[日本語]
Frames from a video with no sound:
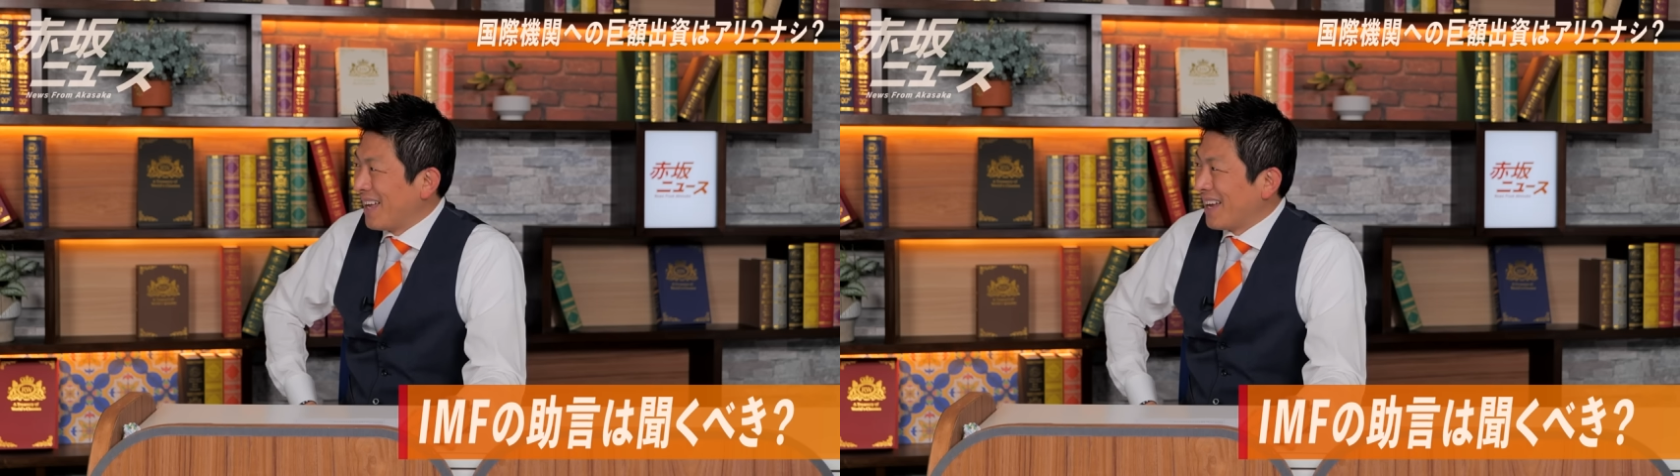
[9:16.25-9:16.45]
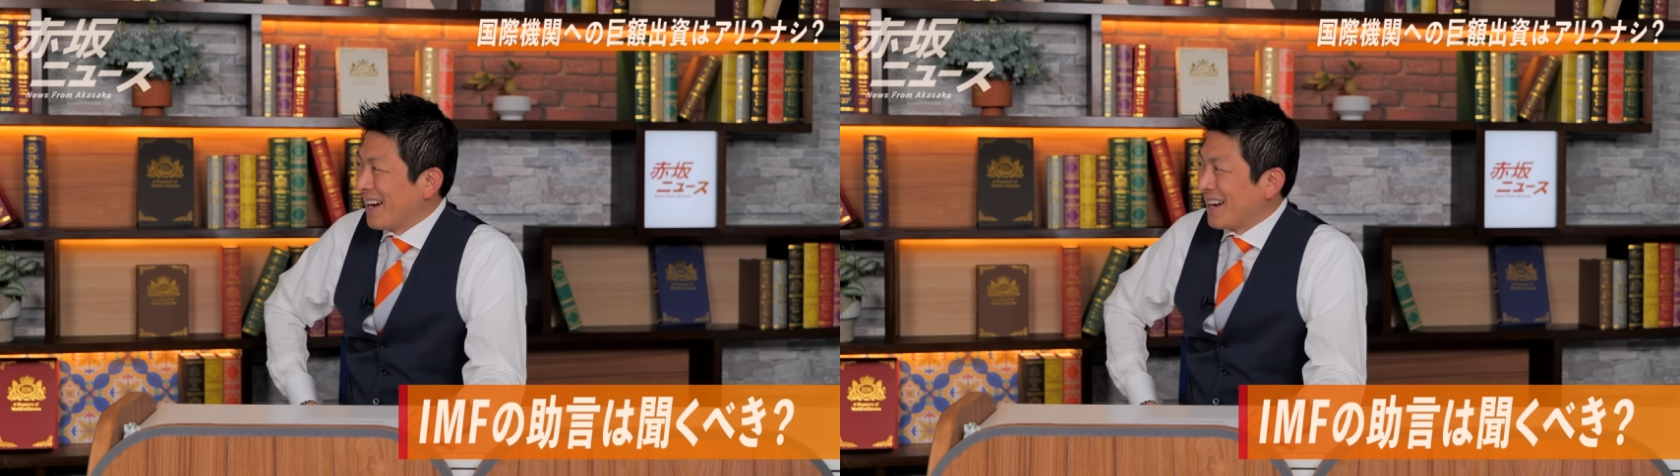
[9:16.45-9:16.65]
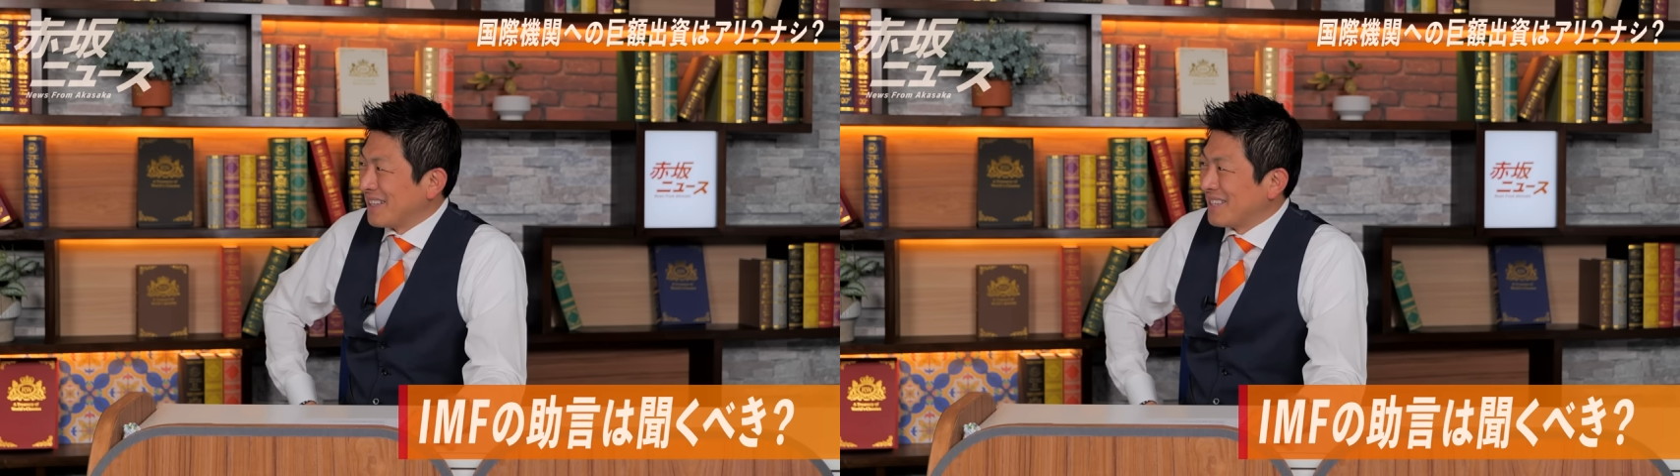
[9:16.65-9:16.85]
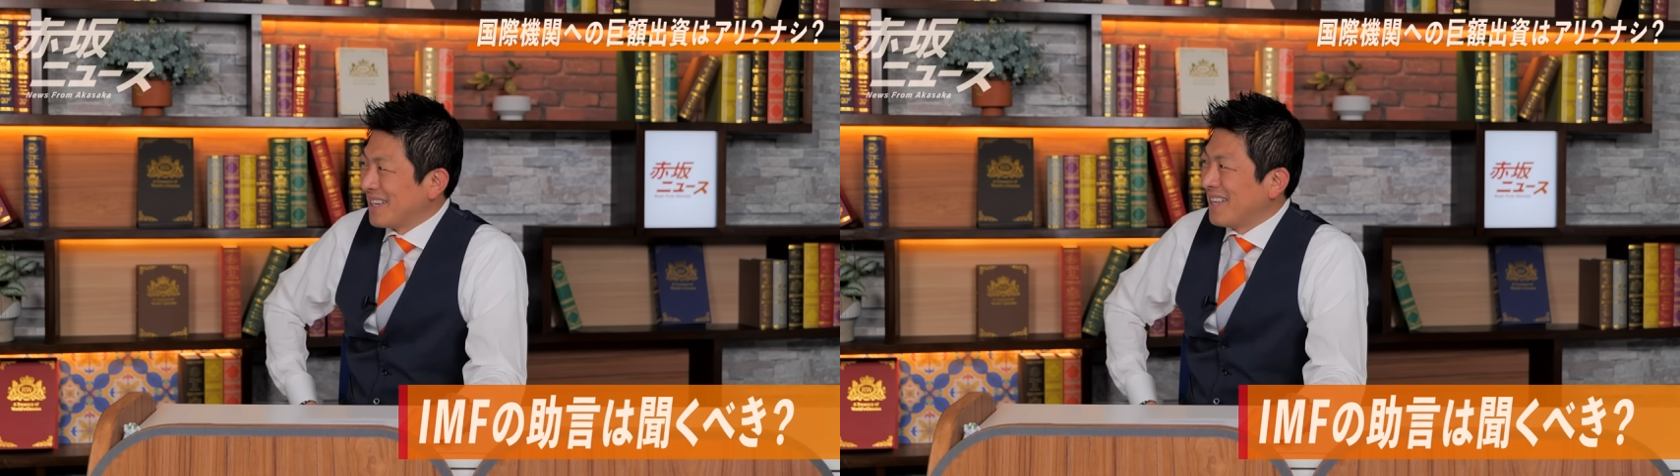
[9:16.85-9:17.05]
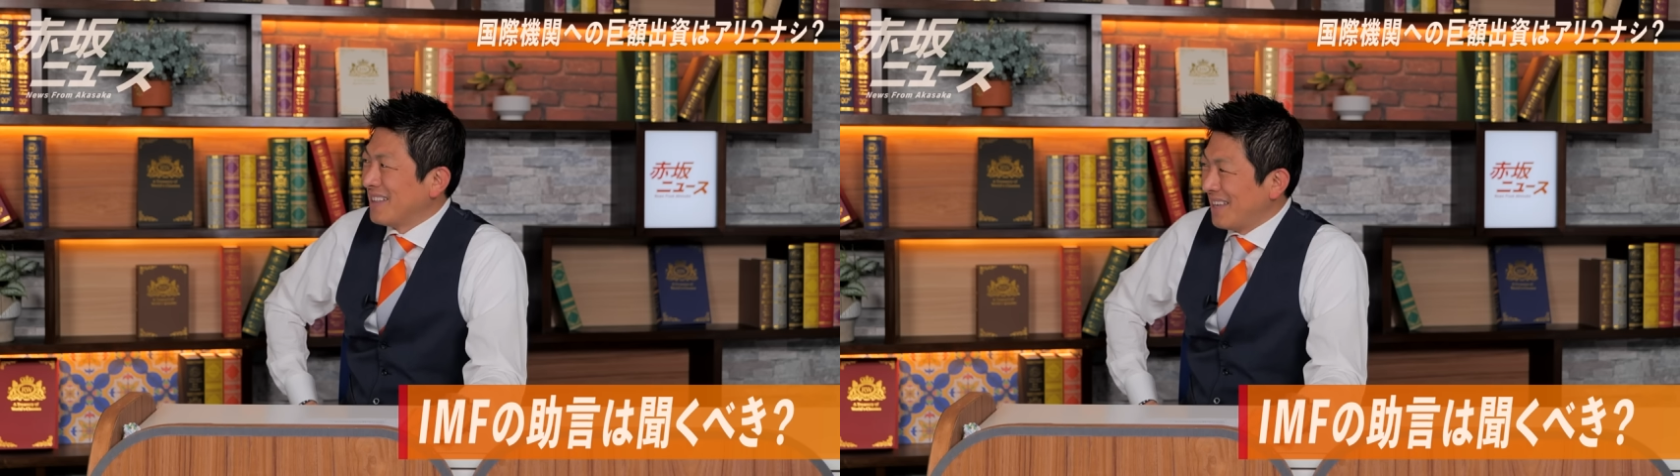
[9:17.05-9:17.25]
可決さ
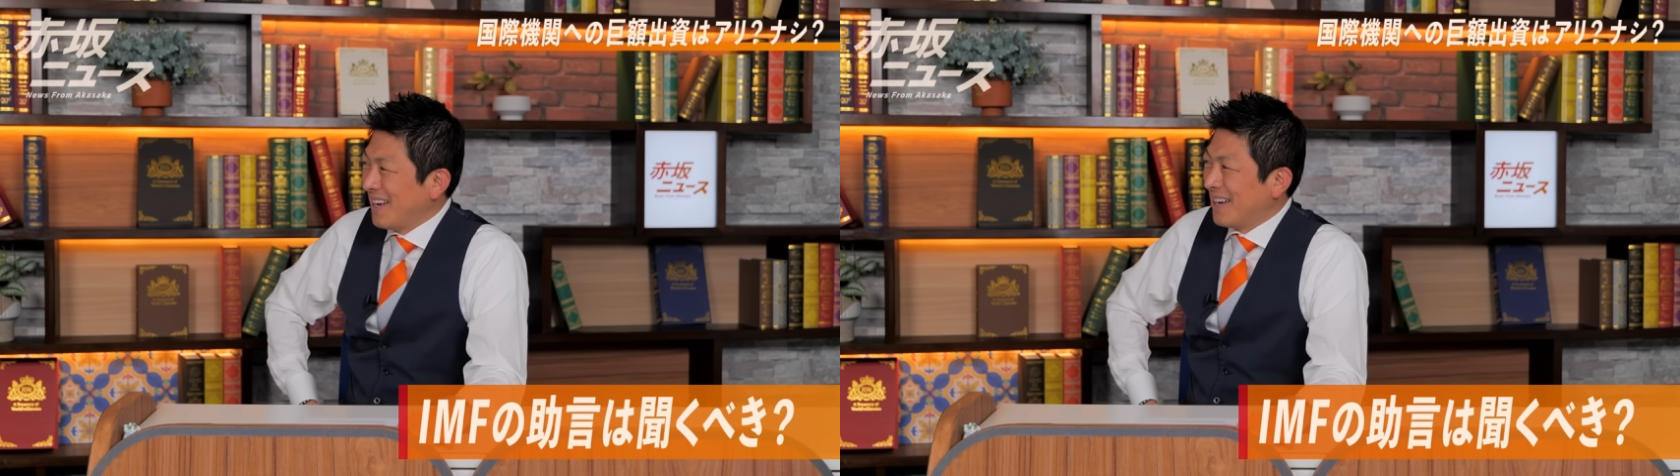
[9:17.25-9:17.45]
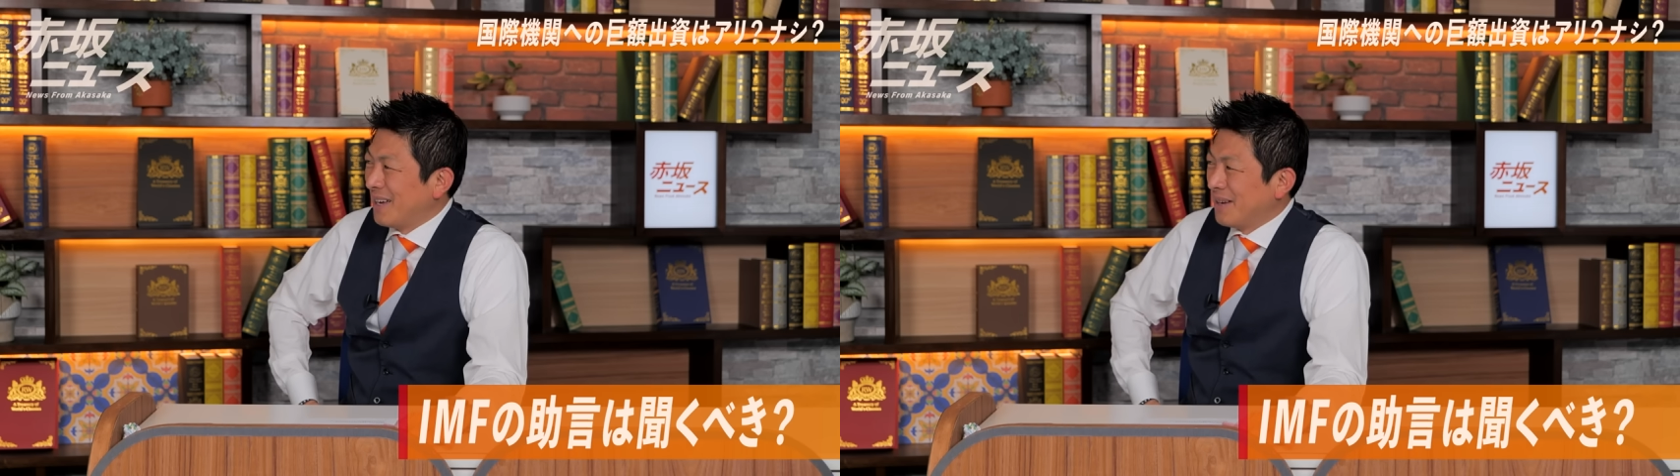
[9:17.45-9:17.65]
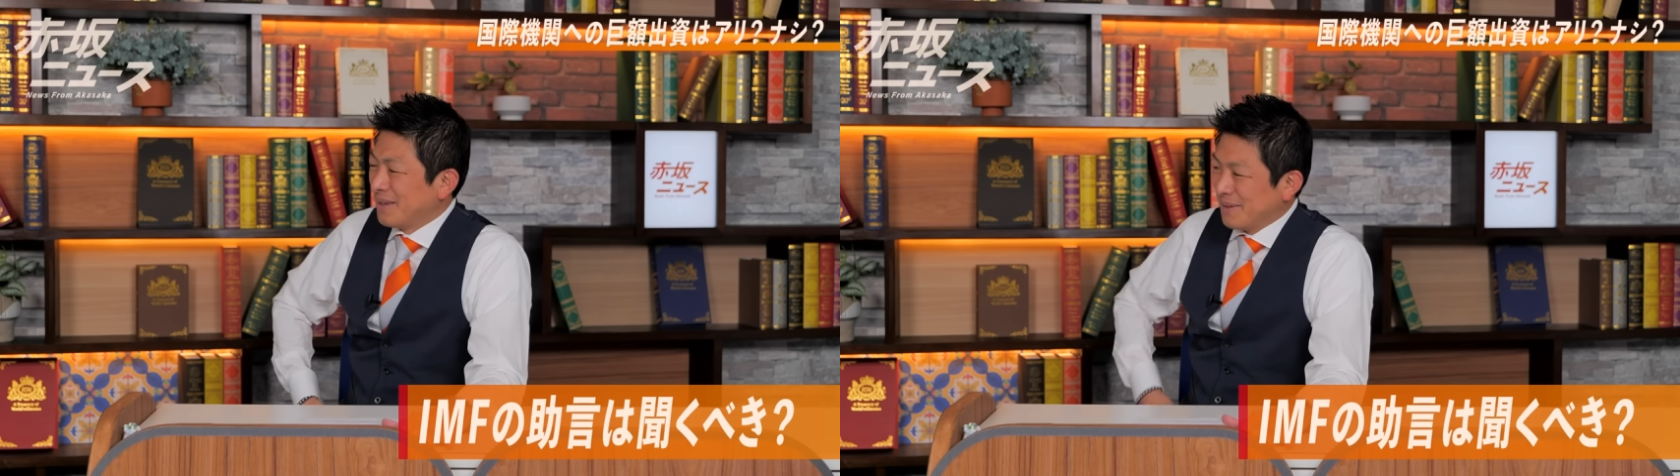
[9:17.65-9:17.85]
れたんで、